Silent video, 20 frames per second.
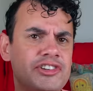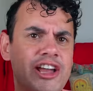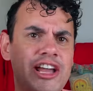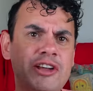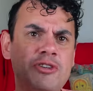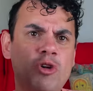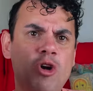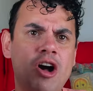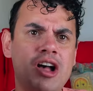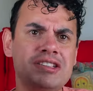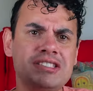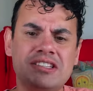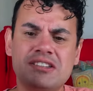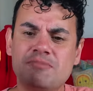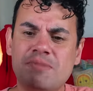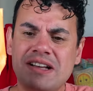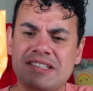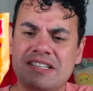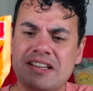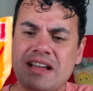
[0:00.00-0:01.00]
Quem gosta de
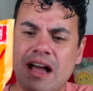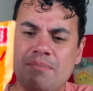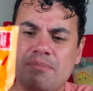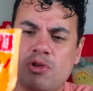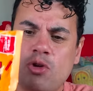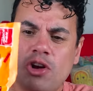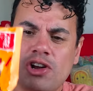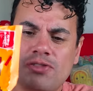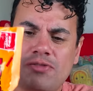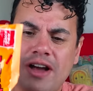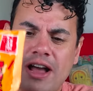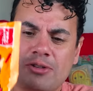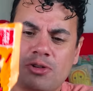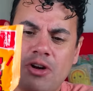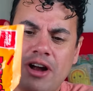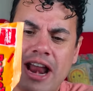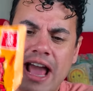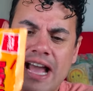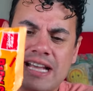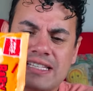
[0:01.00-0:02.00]
mastigar miojo vai
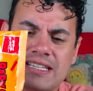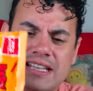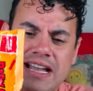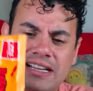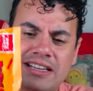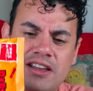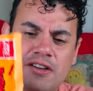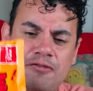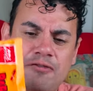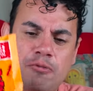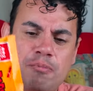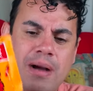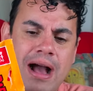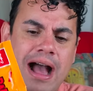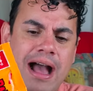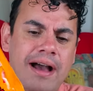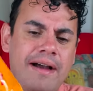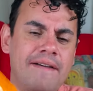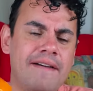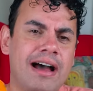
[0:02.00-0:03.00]
adorar esse daqui,
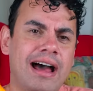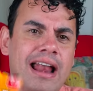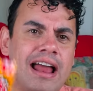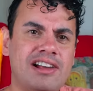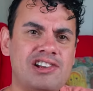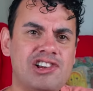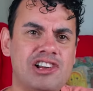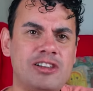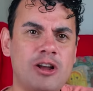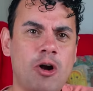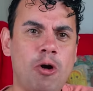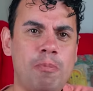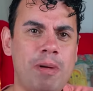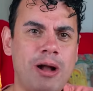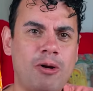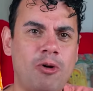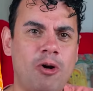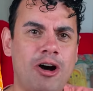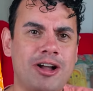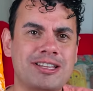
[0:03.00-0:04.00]
fubá. Olha lá que já tem o
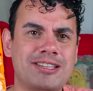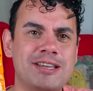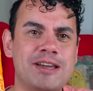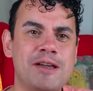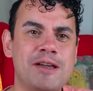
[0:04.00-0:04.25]
pacote.